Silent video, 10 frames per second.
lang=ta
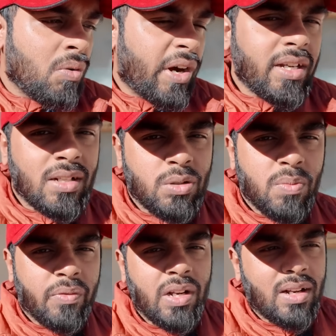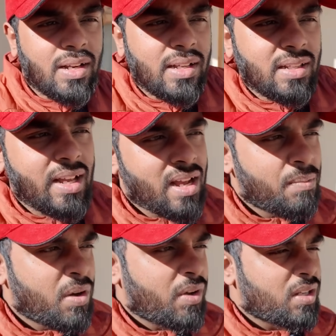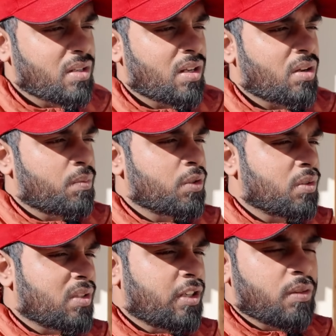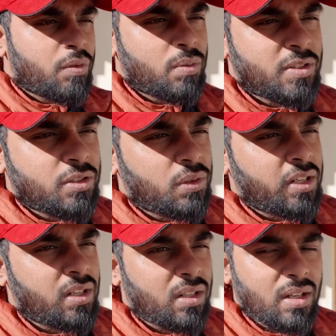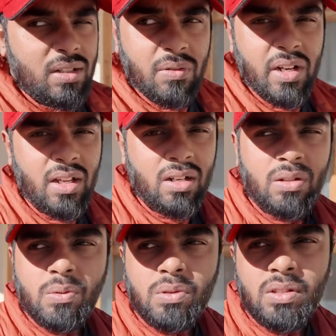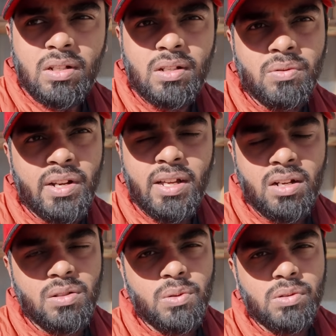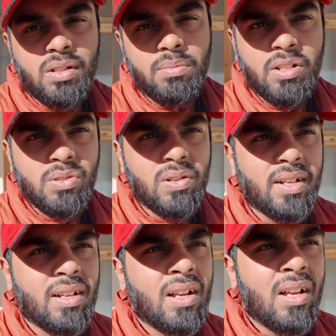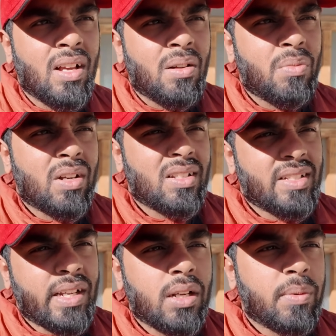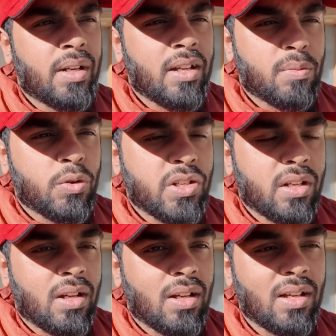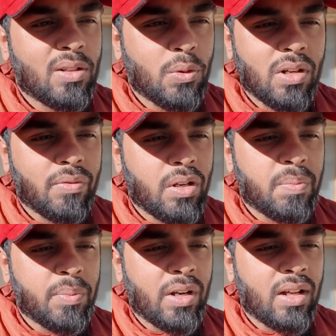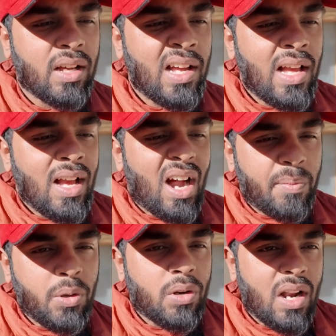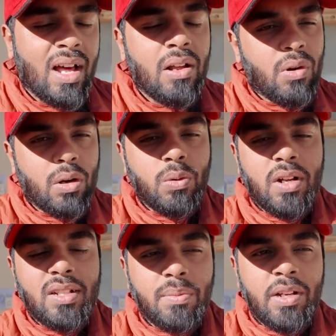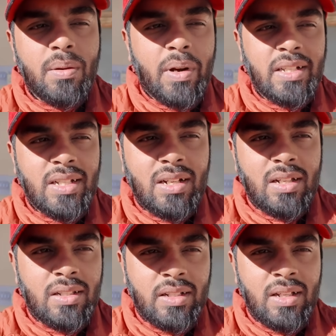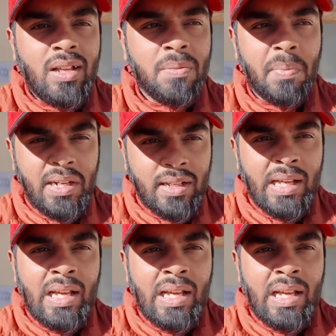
ஒயிட்டார் சும்மா வீட்டில் இருக்கிறது எங்கள் அம்மாவே ஆக்சுவலாக ஆல்மோஸ்ட் த்ரீ டு ஃபோர் மந்த்ஸாக சொல்லிட்டு இருந்தாங்க அந்த வண்டி யாருக்காவது கொடுத்துரு அந்த வண்டி யாருக்காவது கொடுத்துரு அப்படின்னு சொல்லிட்டு பட் அது சென்டிமெண்ட்டு எமோஷன் அது கொடுக்க விருப்பம் இல்லை அப்படி ஒரு நாளே வரக்கூடாது அப்படின்னு மைண்ட் செட்டில் இருந்தது பட்